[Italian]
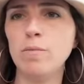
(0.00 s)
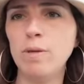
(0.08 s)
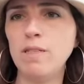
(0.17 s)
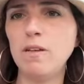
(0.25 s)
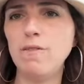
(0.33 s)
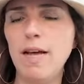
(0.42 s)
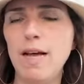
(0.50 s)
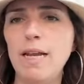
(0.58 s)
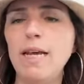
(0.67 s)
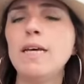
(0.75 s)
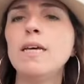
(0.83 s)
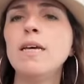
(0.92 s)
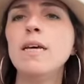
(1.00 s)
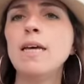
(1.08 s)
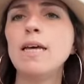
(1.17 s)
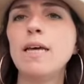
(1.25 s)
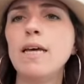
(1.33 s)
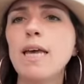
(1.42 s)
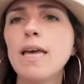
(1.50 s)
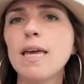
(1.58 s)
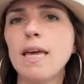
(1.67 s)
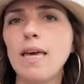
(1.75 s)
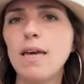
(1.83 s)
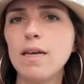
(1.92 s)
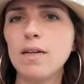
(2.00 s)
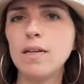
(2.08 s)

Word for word: medievale eh, e che,